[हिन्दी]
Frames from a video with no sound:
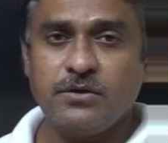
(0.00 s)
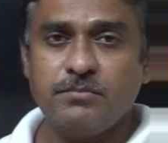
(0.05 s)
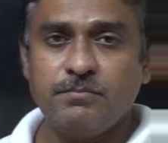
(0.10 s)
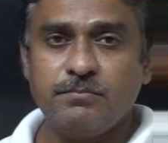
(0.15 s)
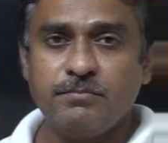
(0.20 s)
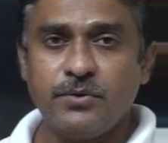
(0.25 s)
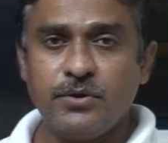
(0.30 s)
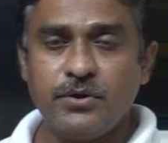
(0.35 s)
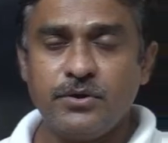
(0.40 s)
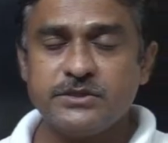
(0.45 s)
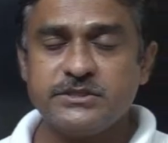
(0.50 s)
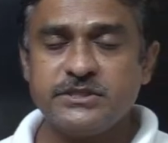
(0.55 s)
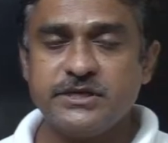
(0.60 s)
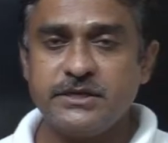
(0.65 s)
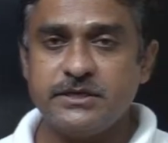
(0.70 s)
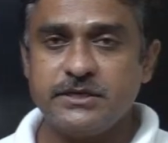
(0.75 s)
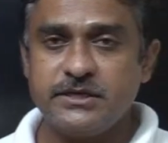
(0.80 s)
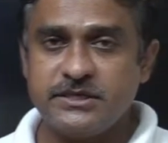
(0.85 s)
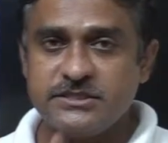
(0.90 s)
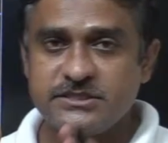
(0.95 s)
बहुत ही
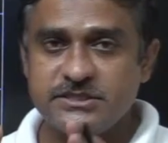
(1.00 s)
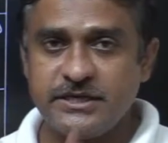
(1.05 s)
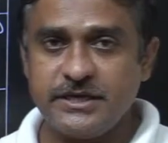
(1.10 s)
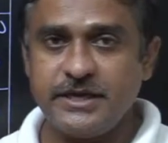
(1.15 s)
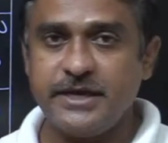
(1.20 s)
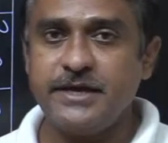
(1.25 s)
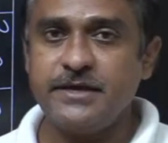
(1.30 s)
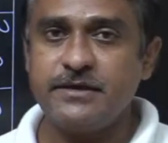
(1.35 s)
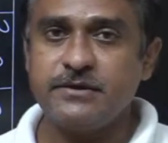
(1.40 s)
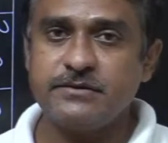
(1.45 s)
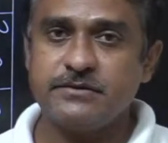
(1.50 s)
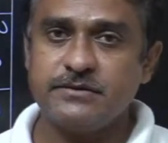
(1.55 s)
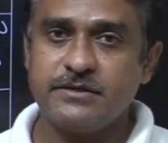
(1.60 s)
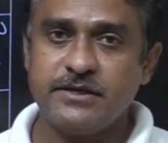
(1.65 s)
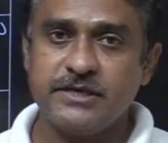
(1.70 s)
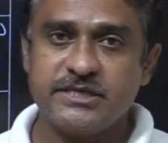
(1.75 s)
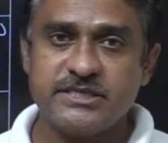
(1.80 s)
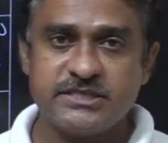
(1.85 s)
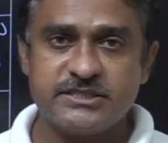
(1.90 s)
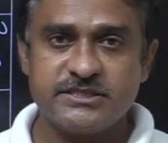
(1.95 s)
इजी है
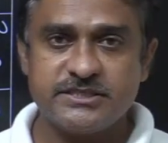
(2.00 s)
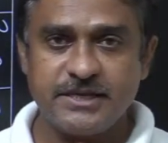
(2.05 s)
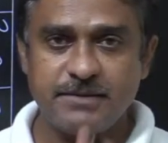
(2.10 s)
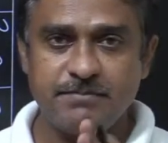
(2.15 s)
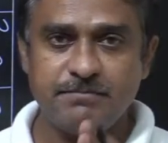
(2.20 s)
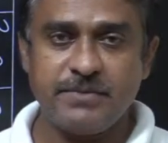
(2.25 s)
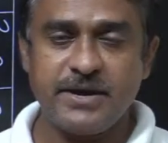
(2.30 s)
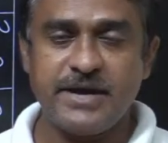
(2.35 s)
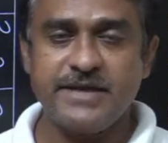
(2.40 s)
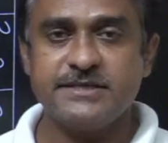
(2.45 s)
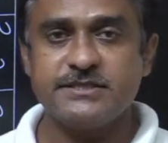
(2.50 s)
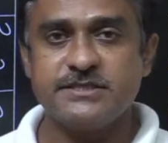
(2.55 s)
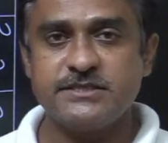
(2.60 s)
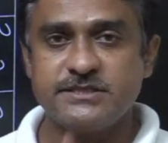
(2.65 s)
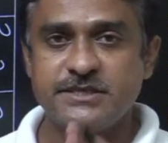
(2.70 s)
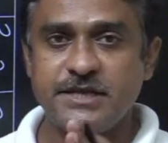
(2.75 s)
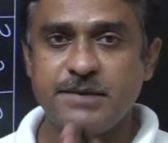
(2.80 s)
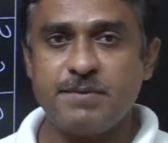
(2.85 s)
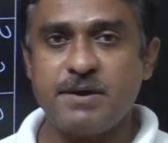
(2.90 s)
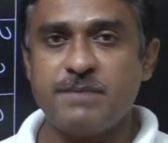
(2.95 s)
स्टेप बाय
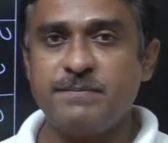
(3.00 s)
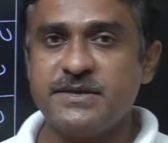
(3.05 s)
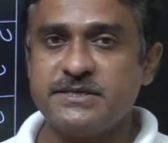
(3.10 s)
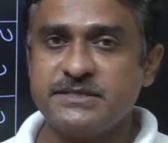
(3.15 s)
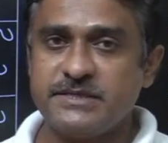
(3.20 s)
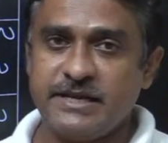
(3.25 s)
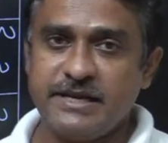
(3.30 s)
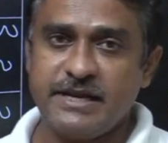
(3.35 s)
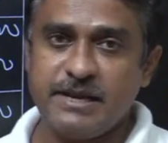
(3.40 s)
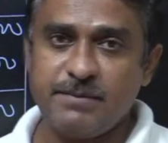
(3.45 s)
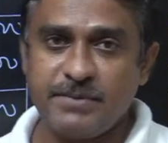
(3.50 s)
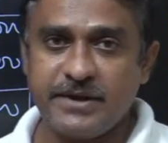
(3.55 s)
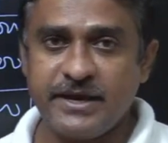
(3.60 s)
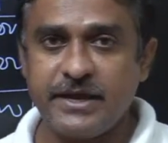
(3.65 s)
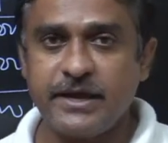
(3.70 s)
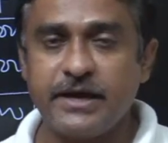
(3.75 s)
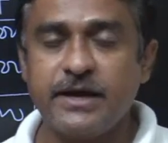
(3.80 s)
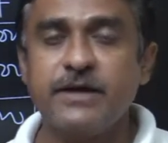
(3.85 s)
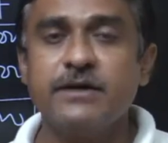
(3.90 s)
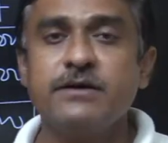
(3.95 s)
स्टेप हमें चलना
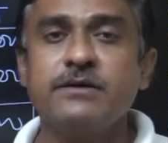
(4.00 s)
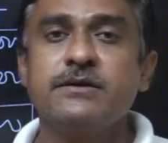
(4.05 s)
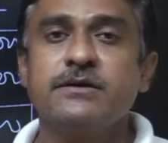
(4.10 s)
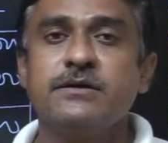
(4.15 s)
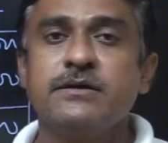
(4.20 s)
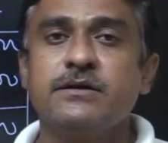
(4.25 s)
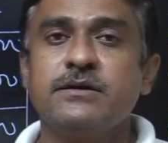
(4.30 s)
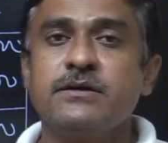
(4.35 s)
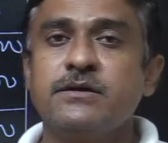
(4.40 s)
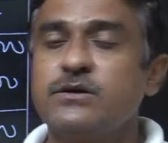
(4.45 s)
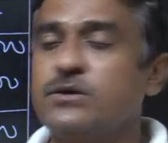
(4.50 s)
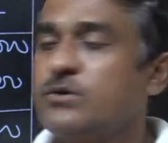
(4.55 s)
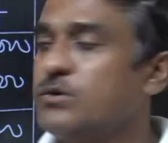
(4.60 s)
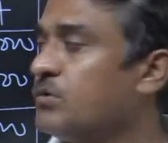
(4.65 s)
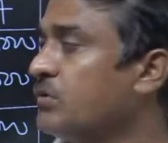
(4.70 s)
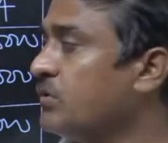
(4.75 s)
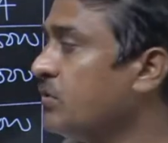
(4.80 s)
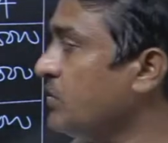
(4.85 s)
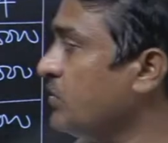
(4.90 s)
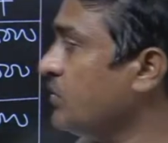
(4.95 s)
पड़ेगा
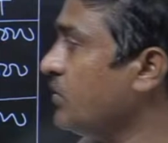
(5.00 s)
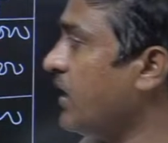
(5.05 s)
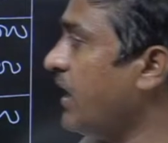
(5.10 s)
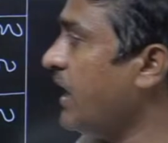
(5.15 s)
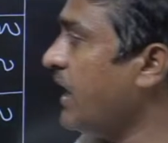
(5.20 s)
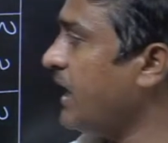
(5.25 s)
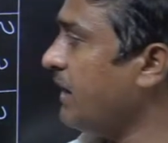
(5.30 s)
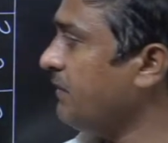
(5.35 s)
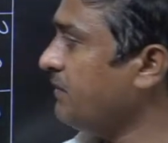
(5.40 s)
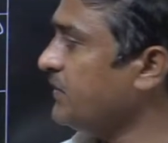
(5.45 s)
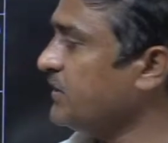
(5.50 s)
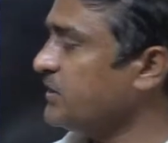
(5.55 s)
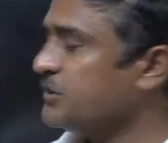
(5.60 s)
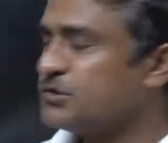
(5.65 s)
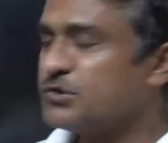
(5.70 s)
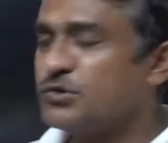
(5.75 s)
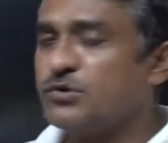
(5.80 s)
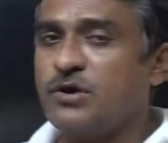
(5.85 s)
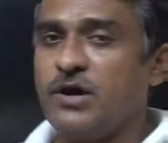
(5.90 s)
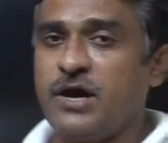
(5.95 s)
आप
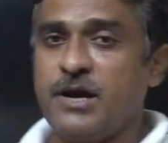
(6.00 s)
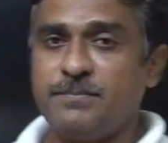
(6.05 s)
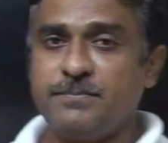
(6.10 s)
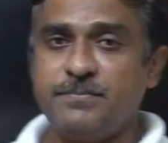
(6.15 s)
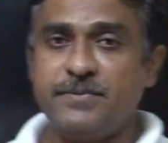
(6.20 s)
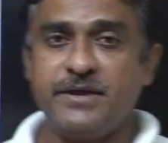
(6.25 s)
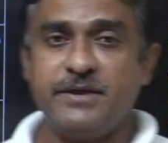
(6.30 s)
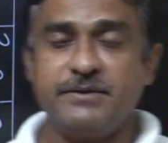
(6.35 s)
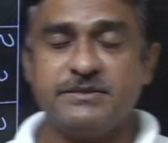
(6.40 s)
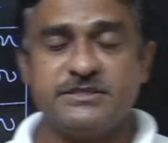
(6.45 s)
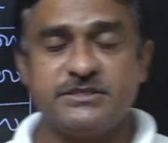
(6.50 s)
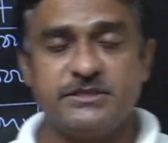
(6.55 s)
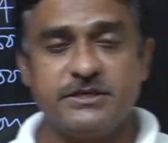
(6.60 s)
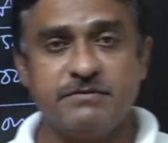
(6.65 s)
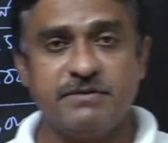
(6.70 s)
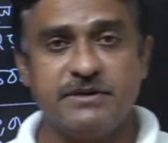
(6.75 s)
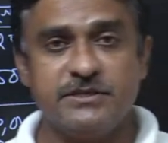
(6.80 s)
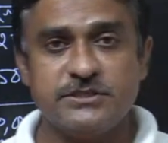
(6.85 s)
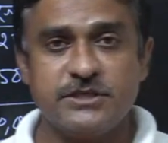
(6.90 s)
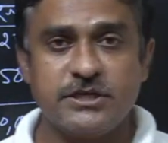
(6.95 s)
इसको अपने
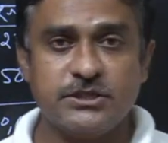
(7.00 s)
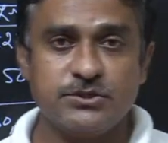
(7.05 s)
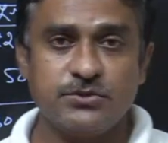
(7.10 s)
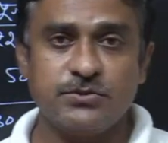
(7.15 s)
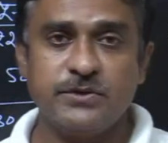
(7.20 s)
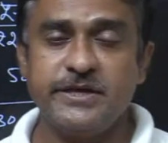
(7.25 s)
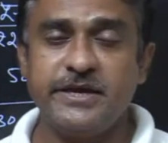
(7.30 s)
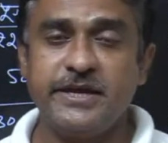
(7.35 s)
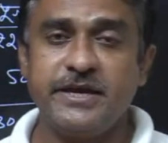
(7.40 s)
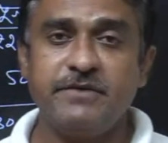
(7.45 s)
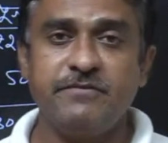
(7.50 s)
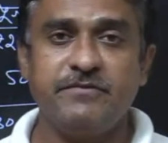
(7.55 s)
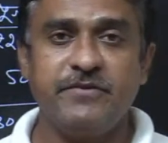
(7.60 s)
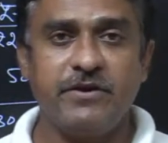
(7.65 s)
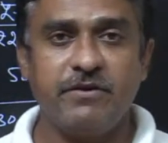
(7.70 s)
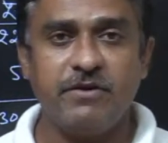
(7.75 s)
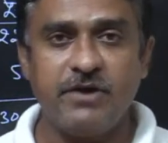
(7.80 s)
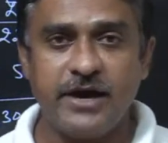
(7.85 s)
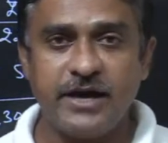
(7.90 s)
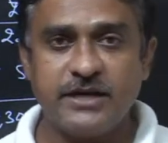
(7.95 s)
जीवन से जोड़िए
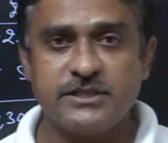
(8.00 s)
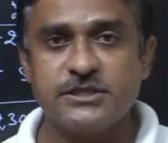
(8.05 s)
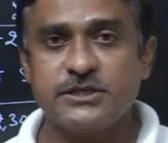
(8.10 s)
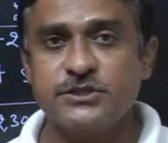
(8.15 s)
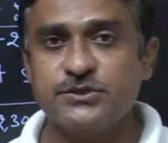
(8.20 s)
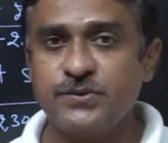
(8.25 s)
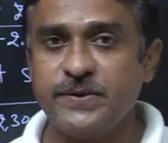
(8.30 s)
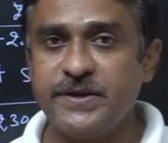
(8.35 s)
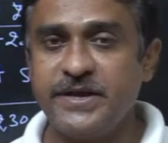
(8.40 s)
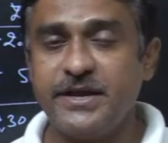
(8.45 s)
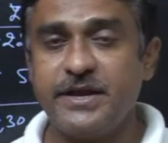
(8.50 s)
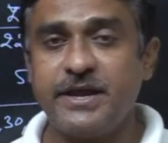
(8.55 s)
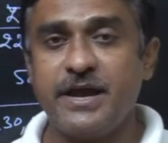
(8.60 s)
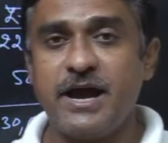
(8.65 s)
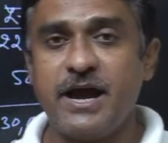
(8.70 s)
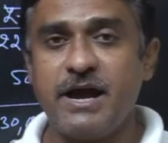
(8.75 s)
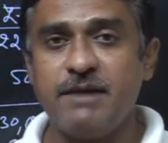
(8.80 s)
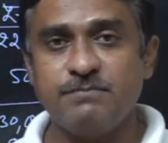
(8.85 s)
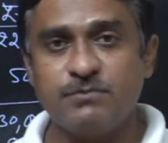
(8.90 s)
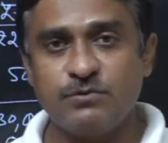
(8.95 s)
व्यवहार से जोड़िए कि
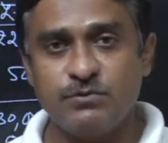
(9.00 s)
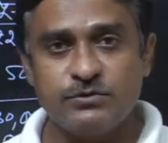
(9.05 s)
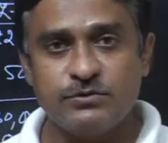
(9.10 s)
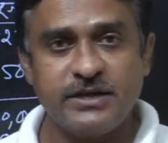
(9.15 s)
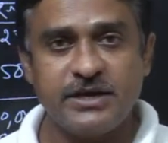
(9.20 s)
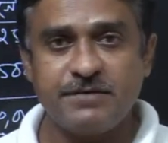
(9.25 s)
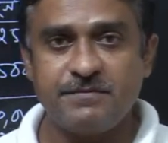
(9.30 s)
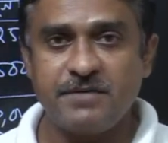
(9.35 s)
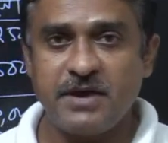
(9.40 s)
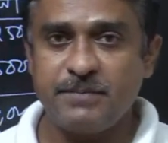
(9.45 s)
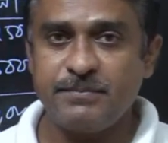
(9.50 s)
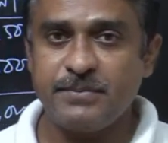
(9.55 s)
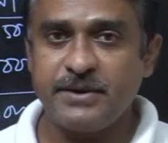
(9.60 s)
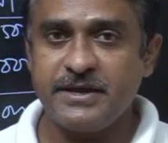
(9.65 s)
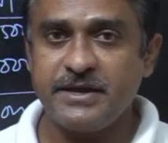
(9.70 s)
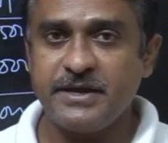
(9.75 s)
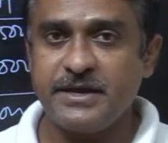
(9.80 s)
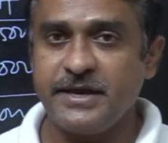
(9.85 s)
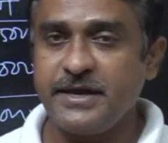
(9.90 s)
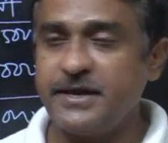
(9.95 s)
आप खुद एक
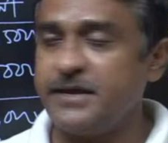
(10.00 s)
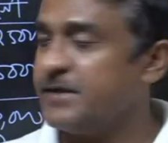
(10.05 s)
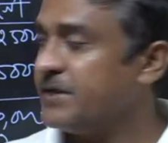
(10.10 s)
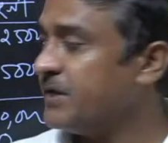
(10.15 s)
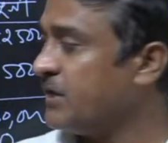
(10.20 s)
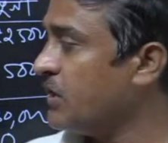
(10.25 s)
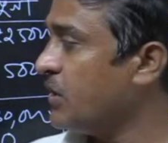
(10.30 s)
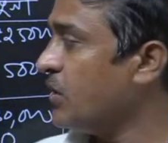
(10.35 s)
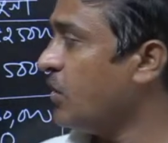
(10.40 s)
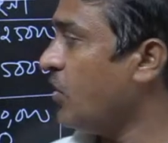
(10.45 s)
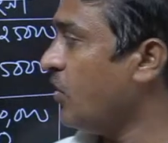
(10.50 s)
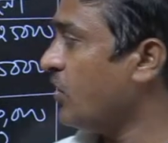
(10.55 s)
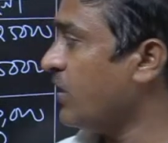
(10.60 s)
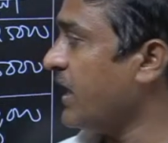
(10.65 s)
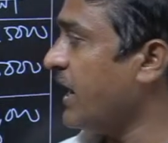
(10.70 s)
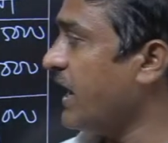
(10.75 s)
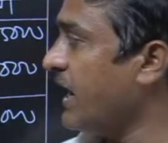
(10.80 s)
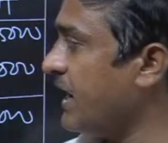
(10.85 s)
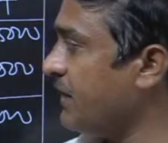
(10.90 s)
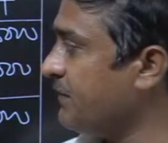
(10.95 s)
व्यापारी है और
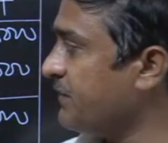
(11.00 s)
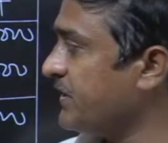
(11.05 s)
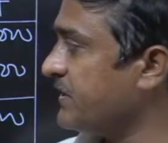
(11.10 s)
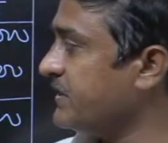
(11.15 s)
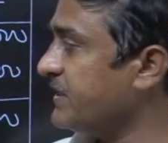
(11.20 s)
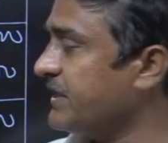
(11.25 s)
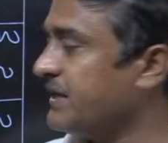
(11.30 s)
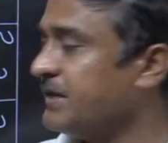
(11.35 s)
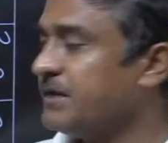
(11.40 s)
आप यदि